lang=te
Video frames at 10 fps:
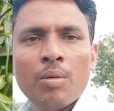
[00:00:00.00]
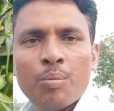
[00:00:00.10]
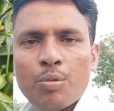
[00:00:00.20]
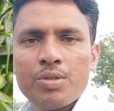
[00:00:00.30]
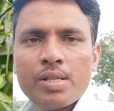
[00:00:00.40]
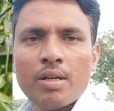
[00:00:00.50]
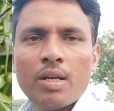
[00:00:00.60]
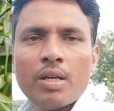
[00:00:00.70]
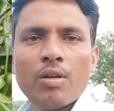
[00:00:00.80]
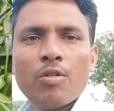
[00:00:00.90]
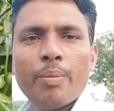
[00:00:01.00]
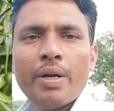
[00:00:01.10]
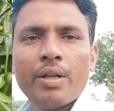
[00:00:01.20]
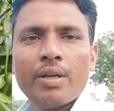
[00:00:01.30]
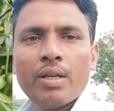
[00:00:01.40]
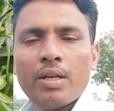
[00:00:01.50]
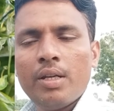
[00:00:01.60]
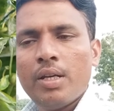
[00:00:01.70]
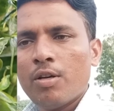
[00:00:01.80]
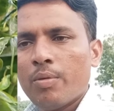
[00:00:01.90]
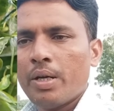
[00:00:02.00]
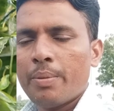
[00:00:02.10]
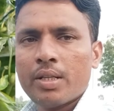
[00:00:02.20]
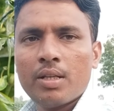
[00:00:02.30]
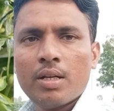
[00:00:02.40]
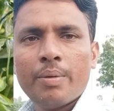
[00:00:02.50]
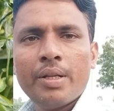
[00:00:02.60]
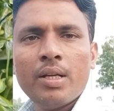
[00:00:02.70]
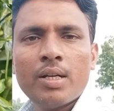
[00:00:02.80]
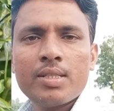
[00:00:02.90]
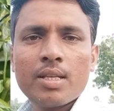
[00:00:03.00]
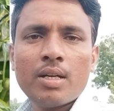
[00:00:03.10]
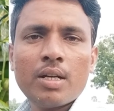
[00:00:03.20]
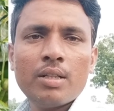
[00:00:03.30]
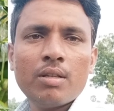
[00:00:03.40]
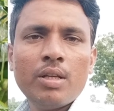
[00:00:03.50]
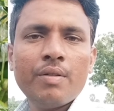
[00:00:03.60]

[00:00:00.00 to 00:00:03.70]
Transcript: బూజు తెగులకి కొమ్మెండుకి అన్నిటికీ ఉపయోగపడతాయి కాబట్టి ఖచ్చితంగా రైతులు